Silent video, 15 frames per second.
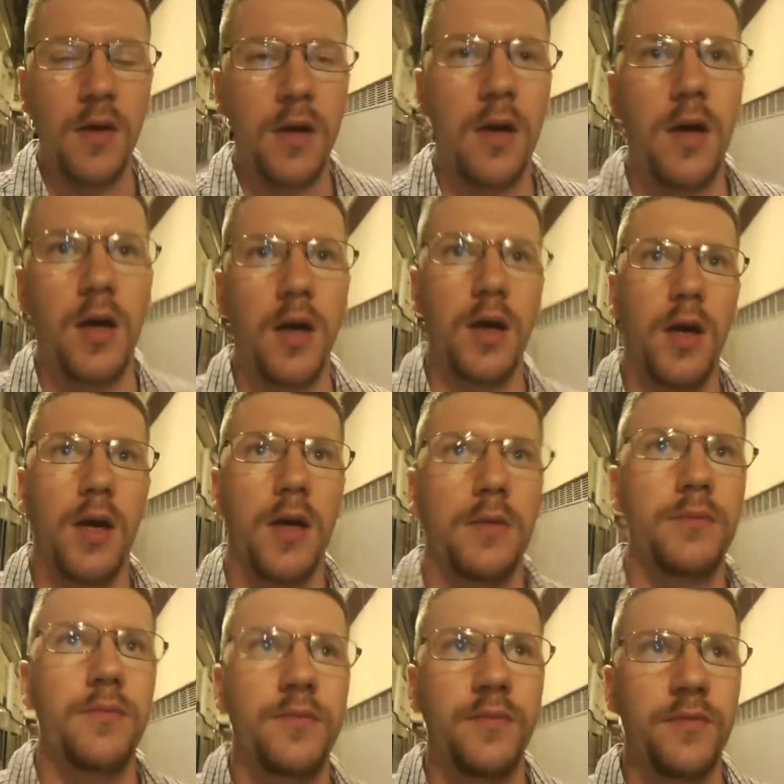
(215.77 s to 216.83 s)
äh,
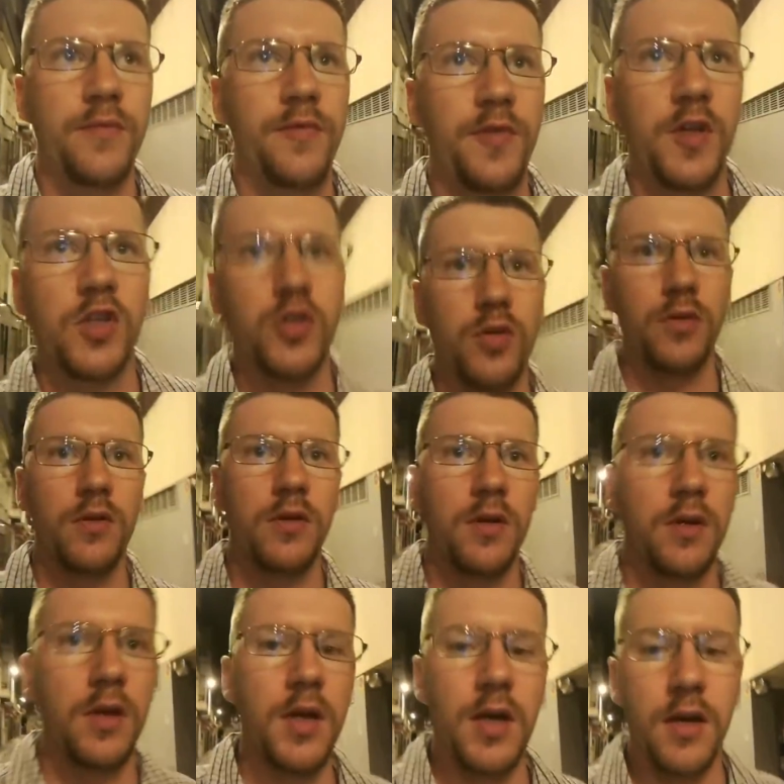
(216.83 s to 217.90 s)
vier
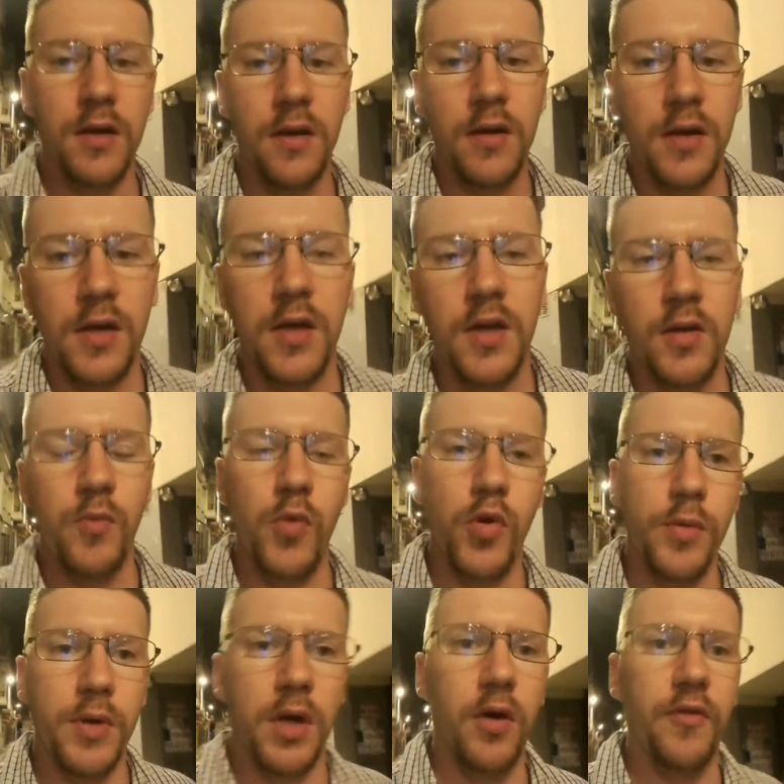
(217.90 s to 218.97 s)
Stunden lang
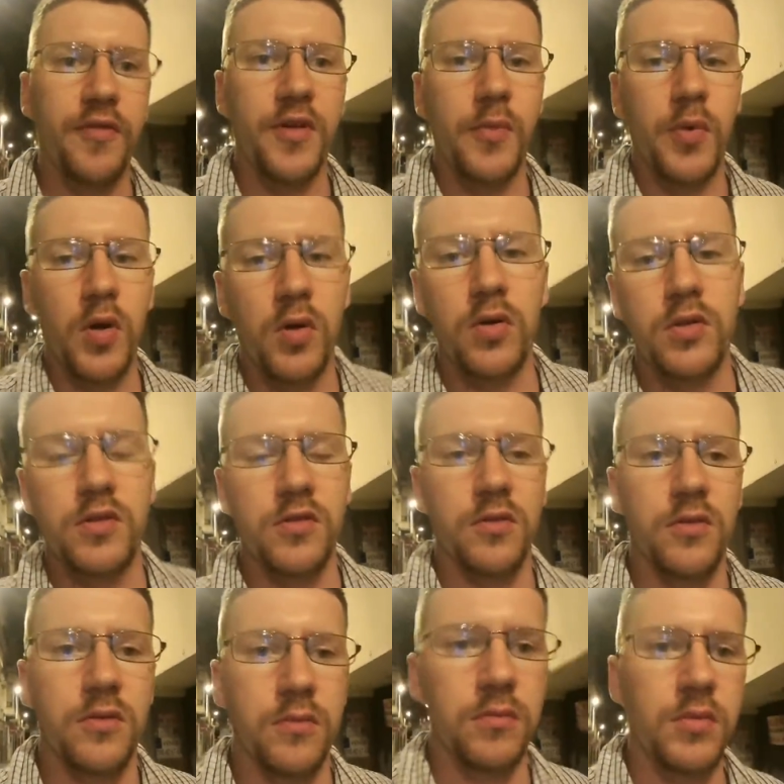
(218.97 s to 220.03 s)
Möbel aufgebaut, so
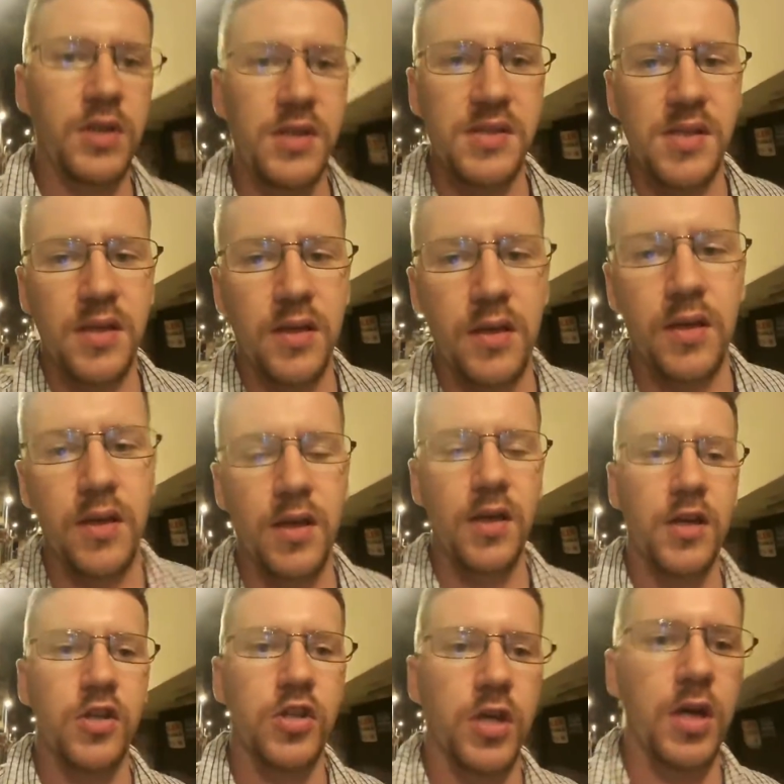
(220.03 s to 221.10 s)
einen riesigen
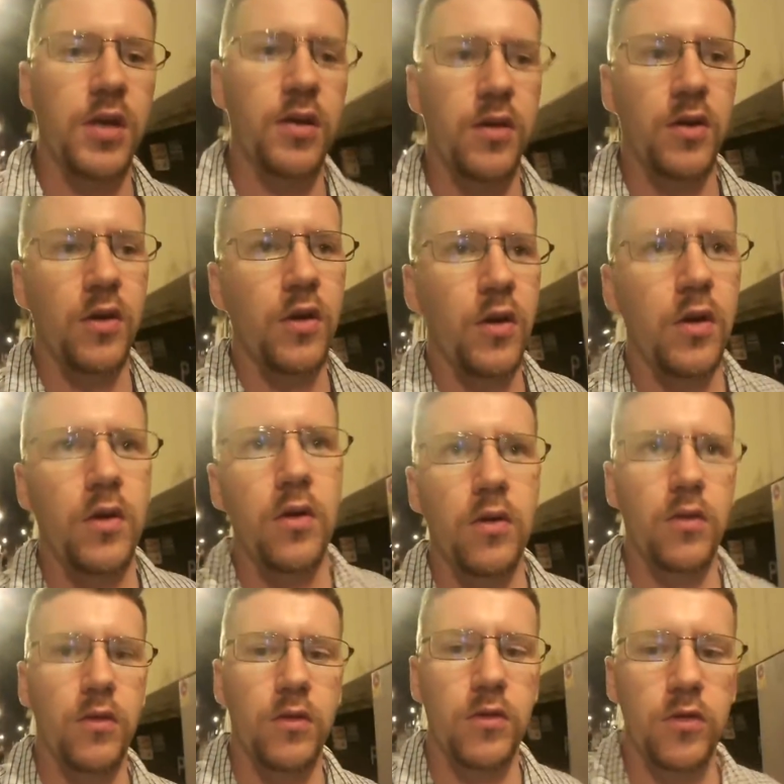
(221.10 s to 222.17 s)
Ikea-Schrank
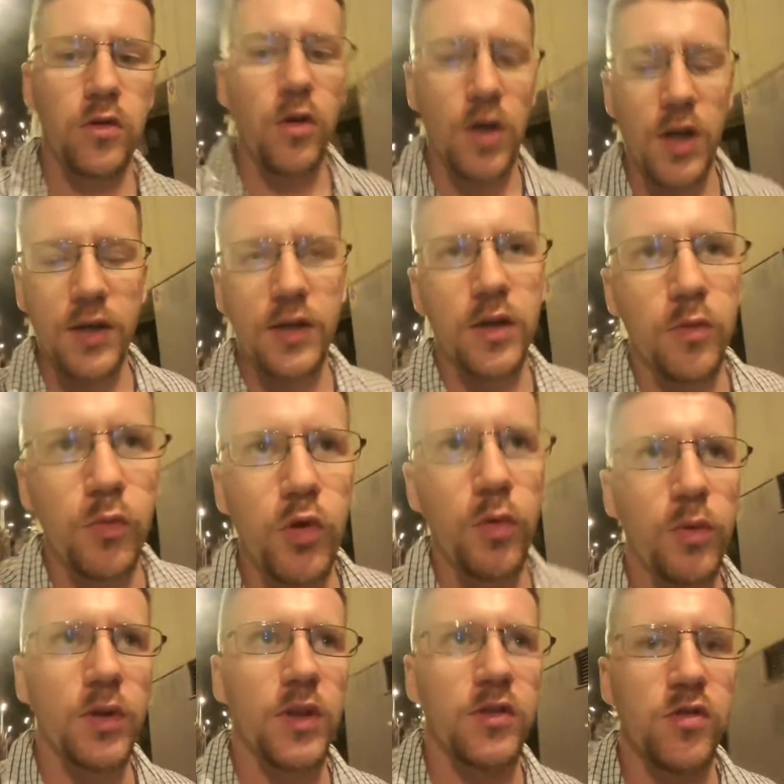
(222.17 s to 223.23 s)
und noch andere Möbel
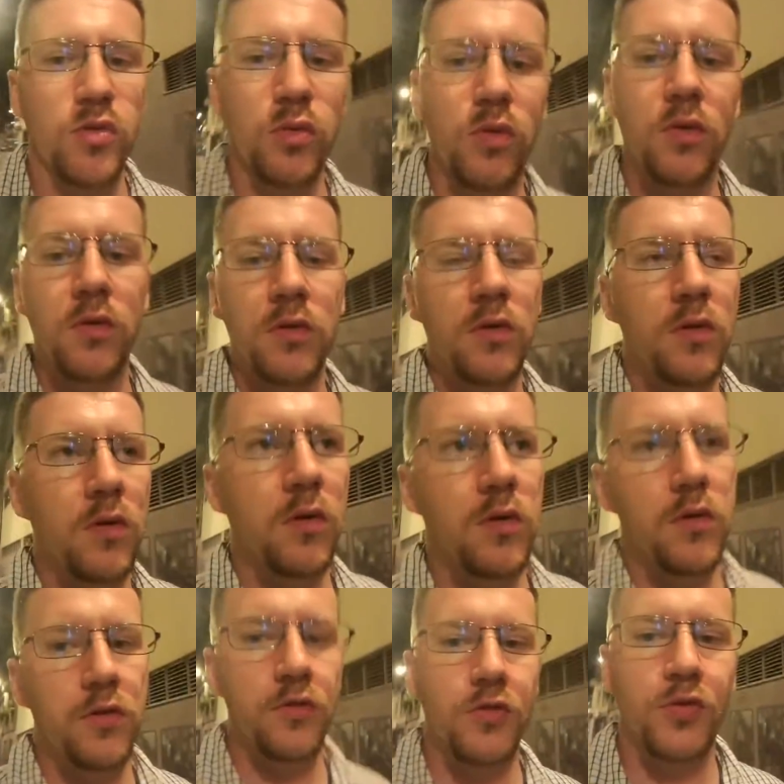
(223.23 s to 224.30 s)
dazu.
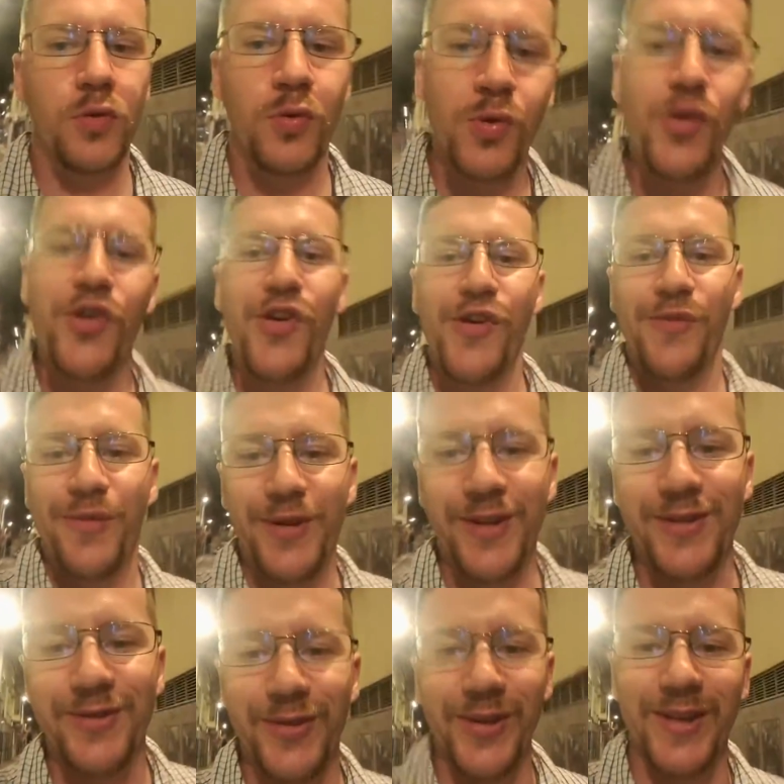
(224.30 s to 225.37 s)
Und bin
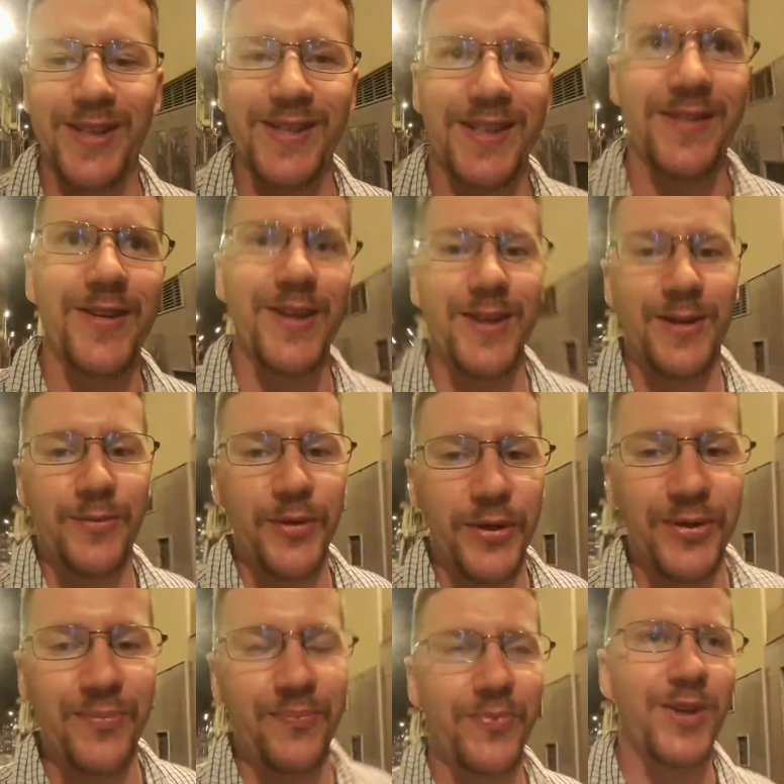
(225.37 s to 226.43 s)
jetzt froh, dass ich fertig bin.
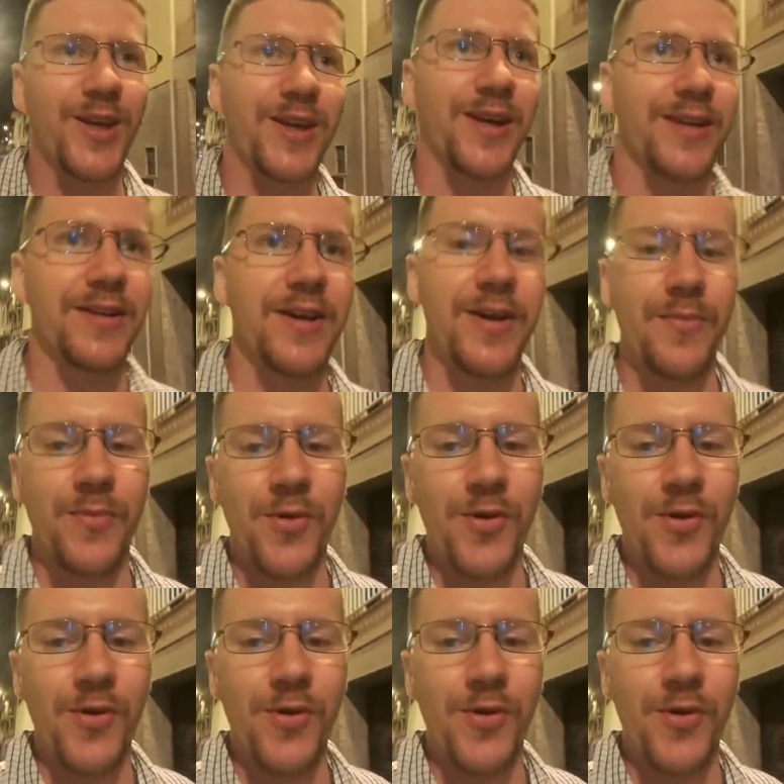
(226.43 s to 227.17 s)
Gehe gerade heim.